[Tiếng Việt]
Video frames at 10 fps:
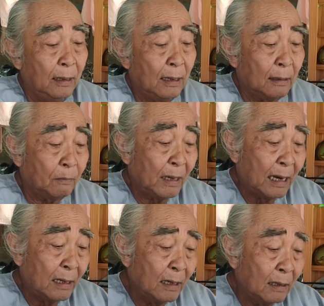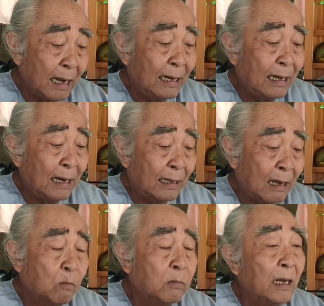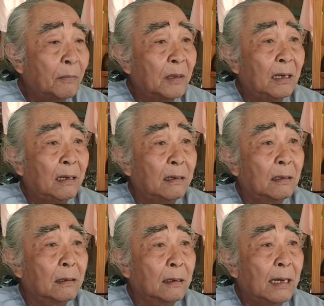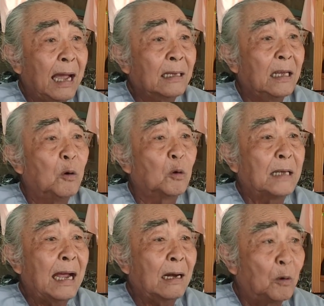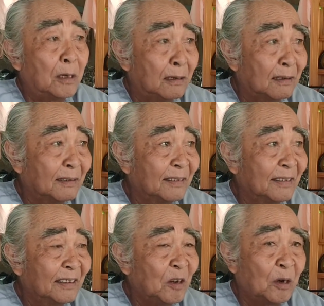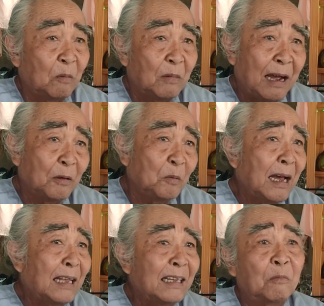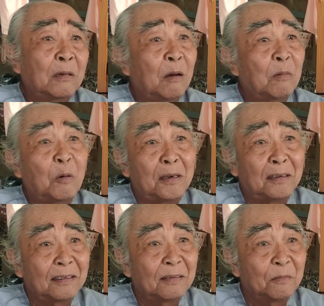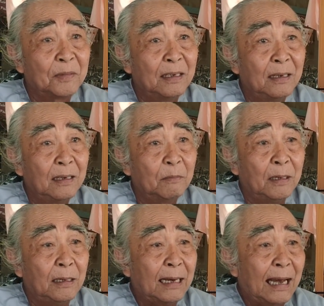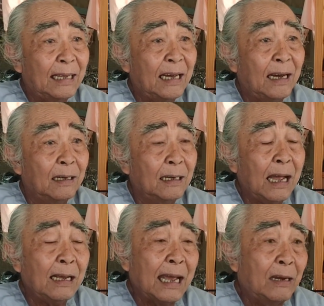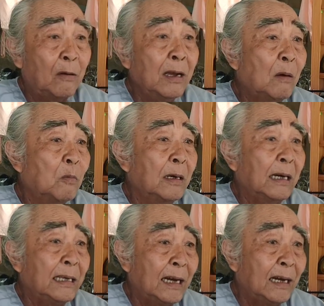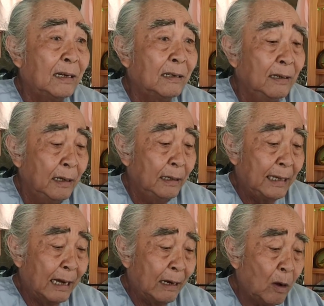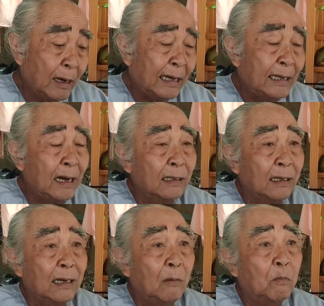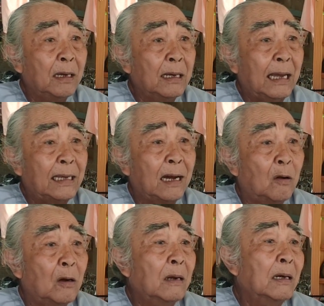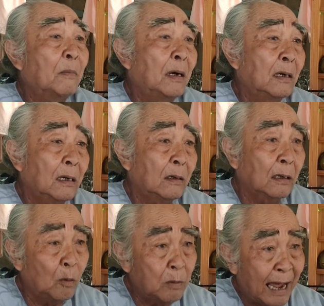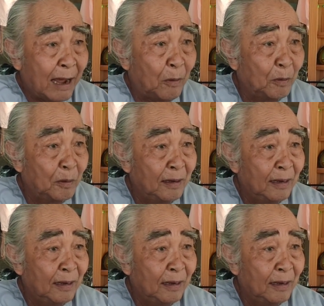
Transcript: à, nhưng đây là thông điệp thì các vị bồ tát lậu được còn đồng đạo chúng ta thì không không lậu được vì vì ngày giờ các ngài nói không có ngày giờ và có ngày giờ thì không biết ngày giờ đó nó nằm ở lúc nào